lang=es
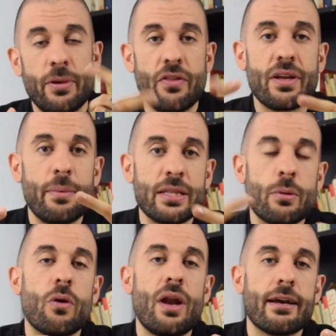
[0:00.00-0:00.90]
Periódicamente, pues,
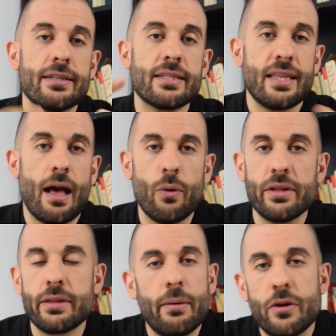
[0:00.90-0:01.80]
luego la gente se da
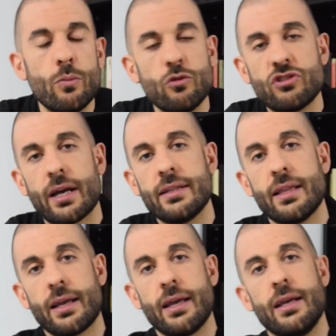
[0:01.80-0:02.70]
cuenta, ha venido mucha
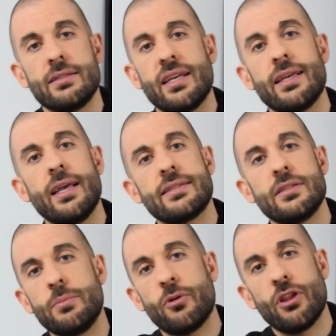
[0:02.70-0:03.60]
gente que seguía este
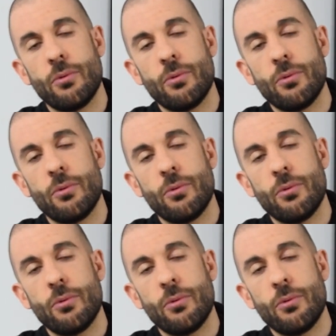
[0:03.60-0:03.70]
tipo de